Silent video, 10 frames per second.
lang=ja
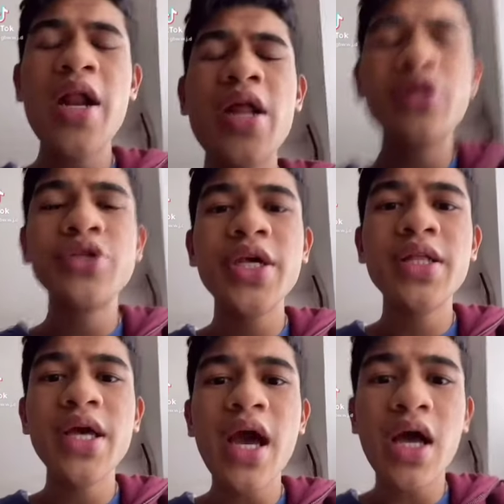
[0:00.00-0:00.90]
のせい
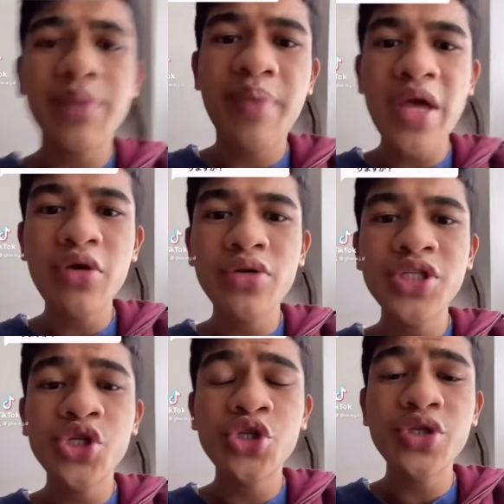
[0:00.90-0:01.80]
で勉強に
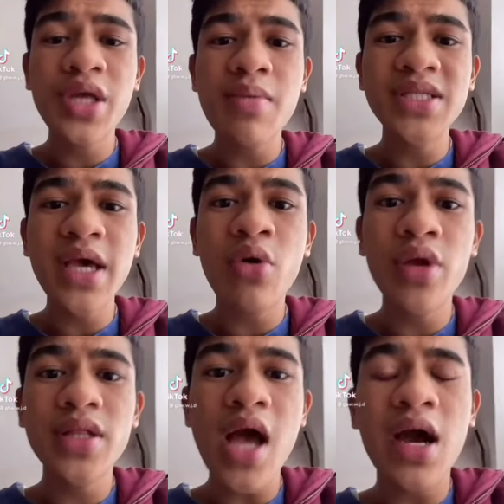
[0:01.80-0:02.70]
集中できません。これっ
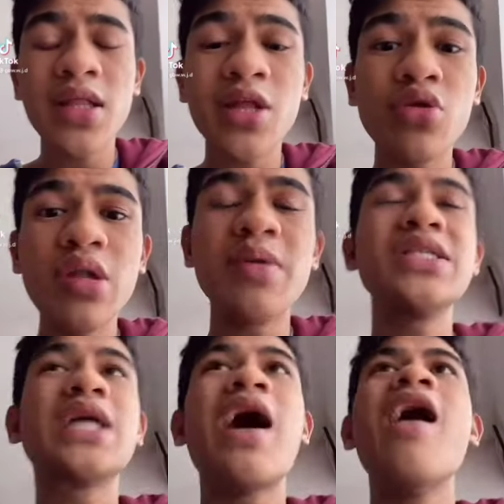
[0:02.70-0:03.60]
て赤点取ります
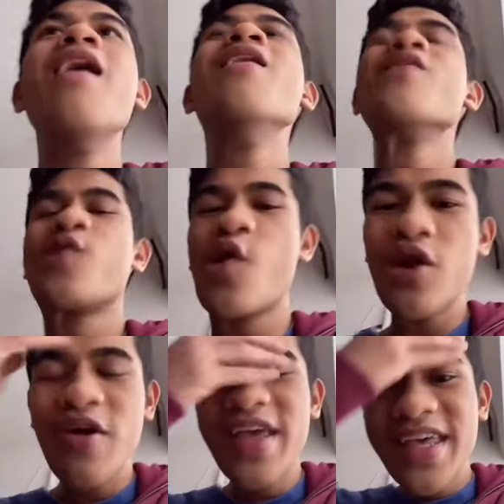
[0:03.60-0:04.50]
かこれ
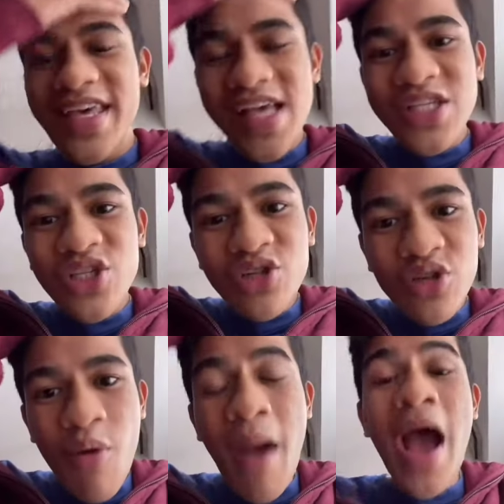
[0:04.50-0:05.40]
は一見する
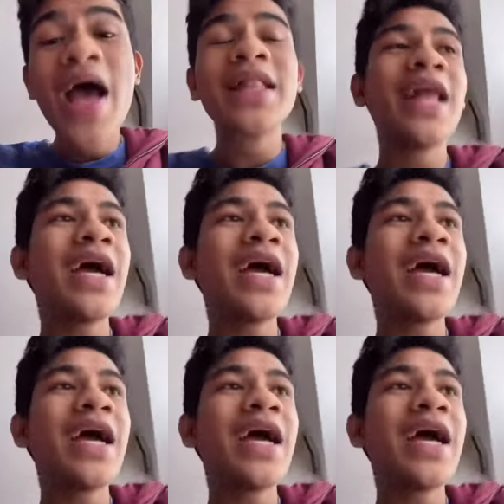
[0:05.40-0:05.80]
と、まあ、なん